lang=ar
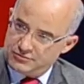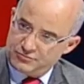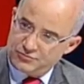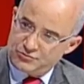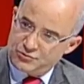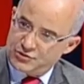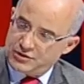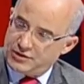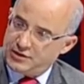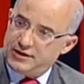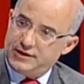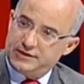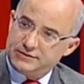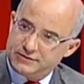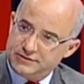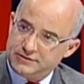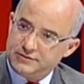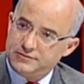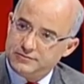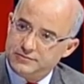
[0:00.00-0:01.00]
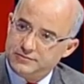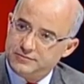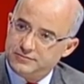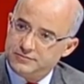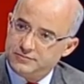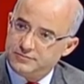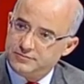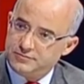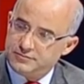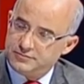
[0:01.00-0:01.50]
بجوز نعطيه مصاري
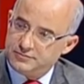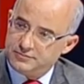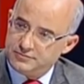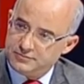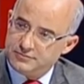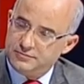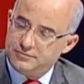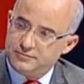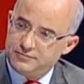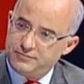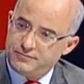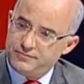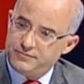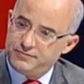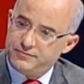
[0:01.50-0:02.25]
هيك وبيجوز